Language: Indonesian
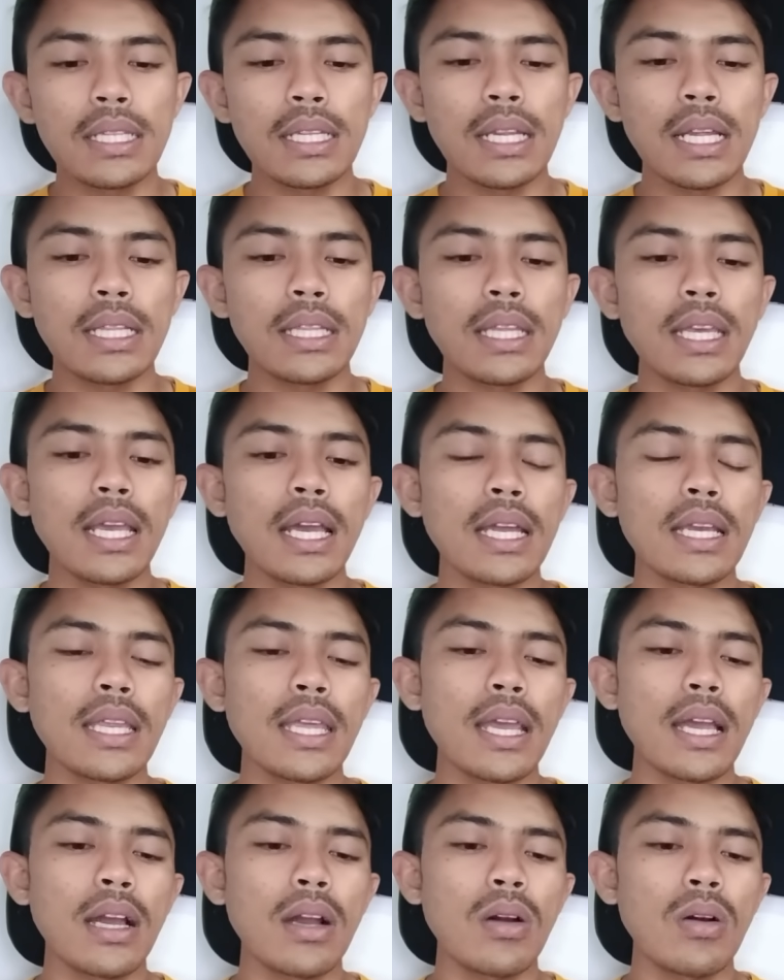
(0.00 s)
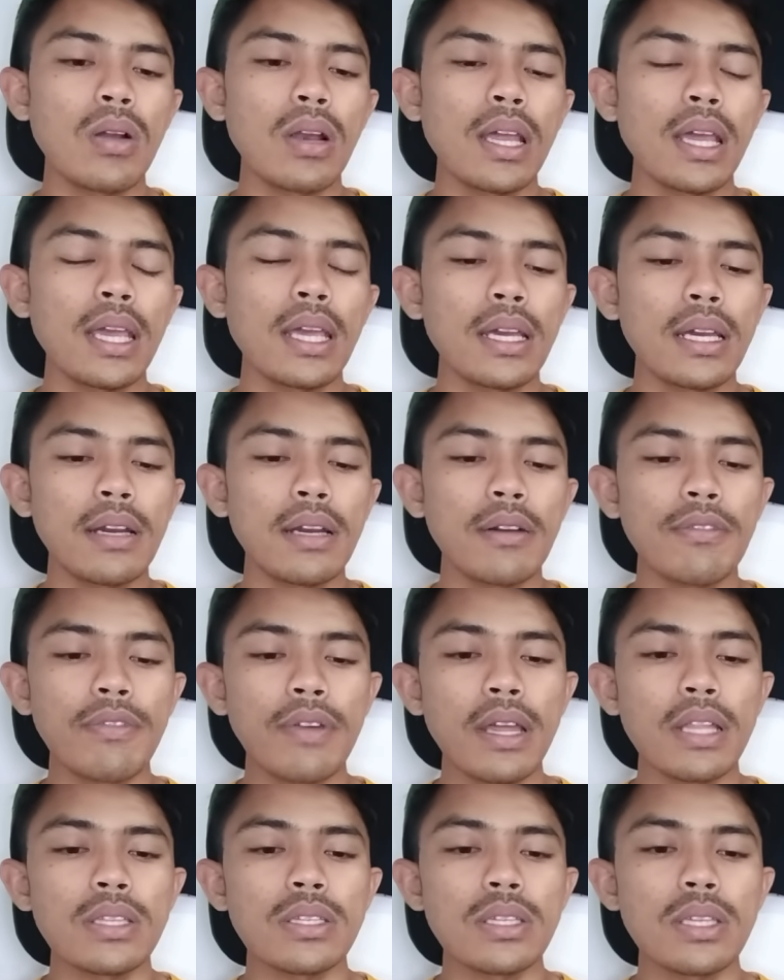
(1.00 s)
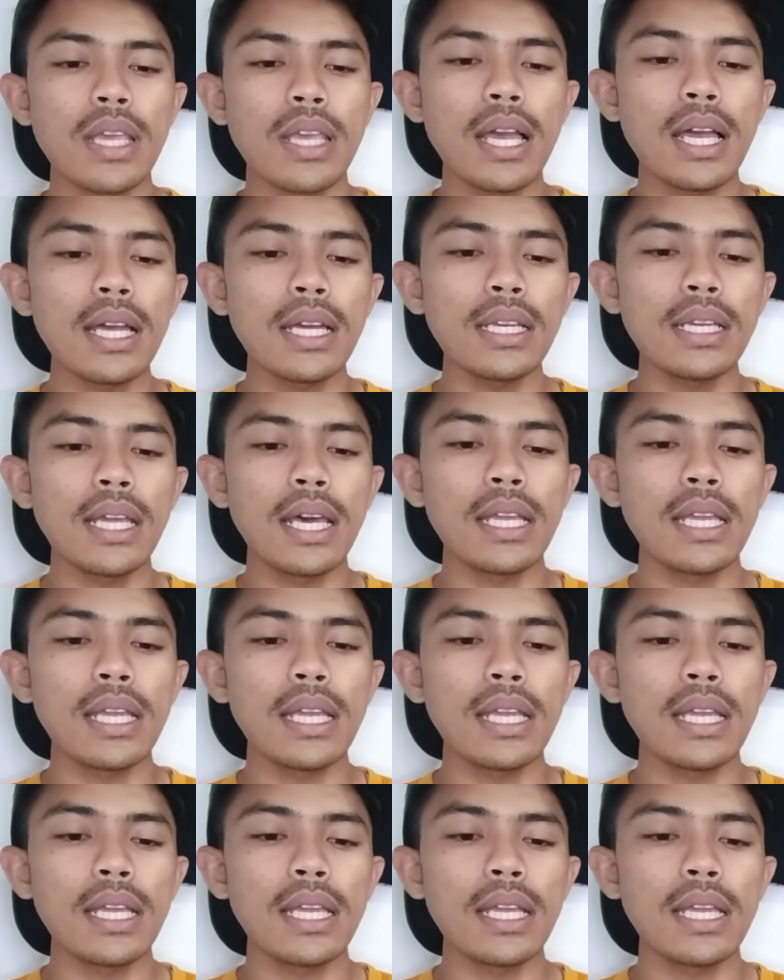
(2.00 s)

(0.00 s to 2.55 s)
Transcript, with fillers: dinantikan ya oleh uh, fansnya